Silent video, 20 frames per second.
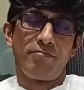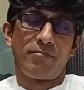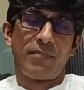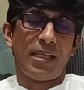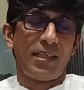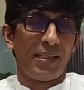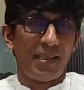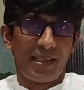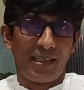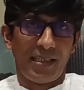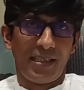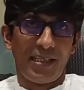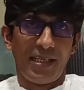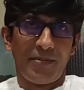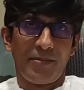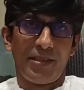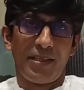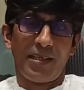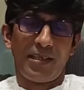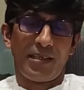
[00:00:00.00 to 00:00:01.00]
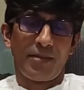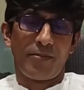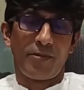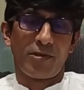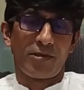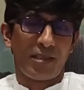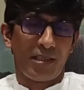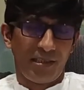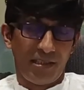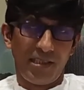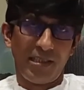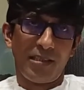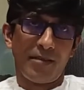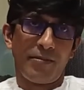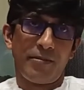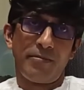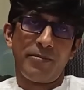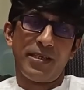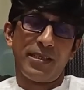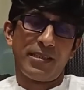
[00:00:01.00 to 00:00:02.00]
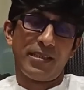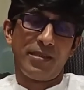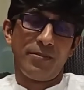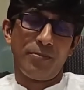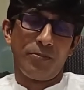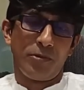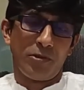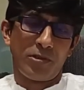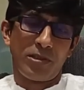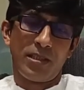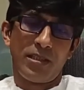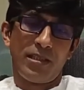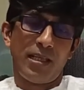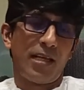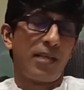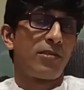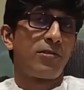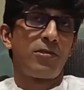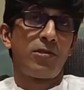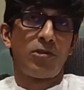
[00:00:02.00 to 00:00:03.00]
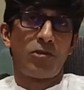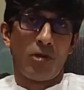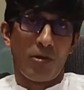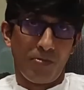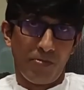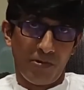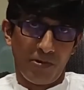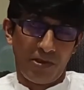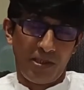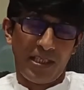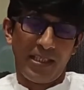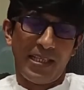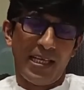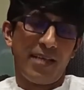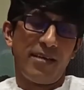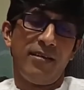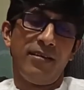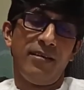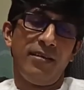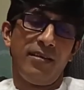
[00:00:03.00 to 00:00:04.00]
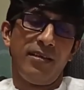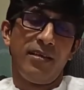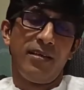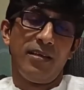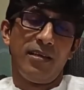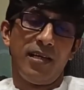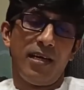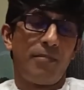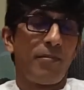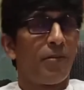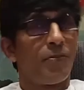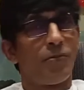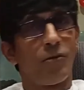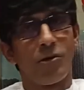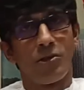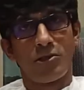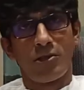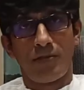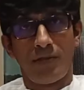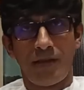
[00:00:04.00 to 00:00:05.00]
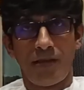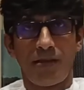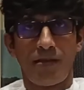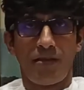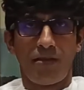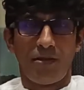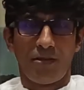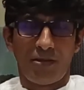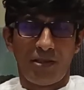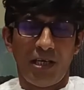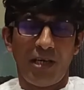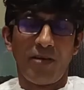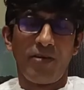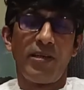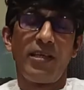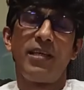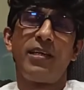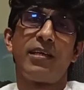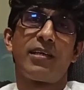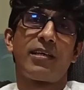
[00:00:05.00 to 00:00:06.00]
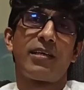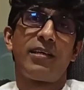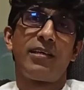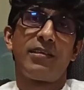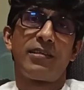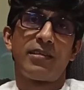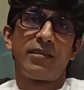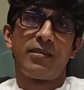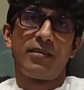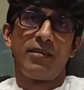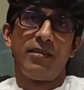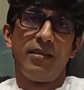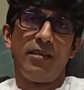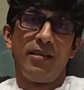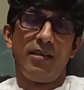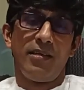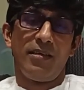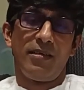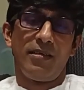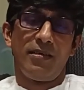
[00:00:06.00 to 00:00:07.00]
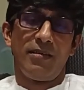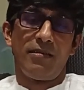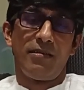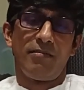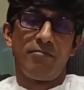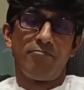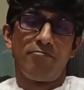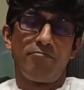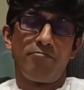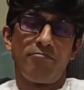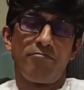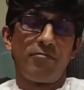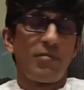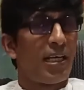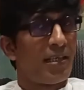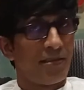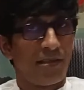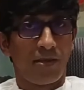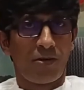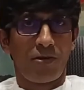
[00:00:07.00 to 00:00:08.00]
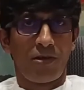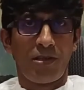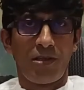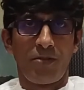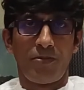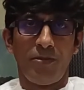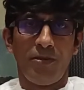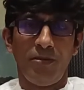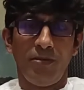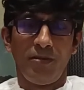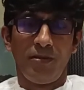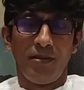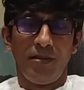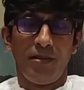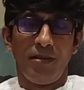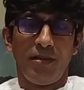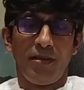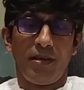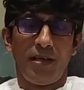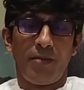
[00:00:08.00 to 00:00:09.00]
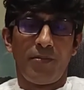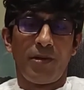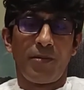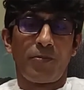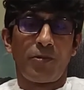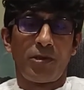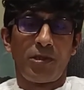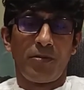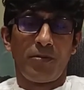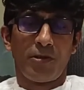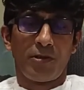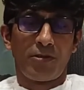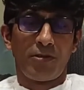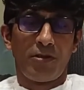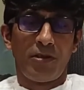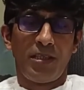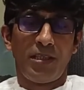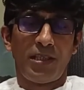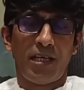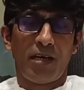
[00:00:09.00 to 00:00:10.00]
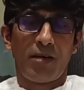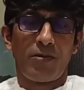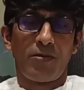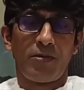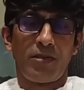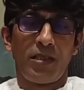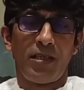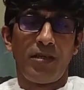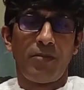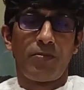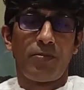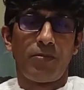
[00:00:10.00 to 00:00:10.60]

তাদেরকে নিয়ে আমাদের একটা বসার চিন্তাভাবনা আছে বসে তারা যদি সম্মতি দেন আমরা পৌরসভার অর্থায়নেই এখানে রাস্তা করে দিব আমরা প্রতি বছরই সাক্ষ্যটি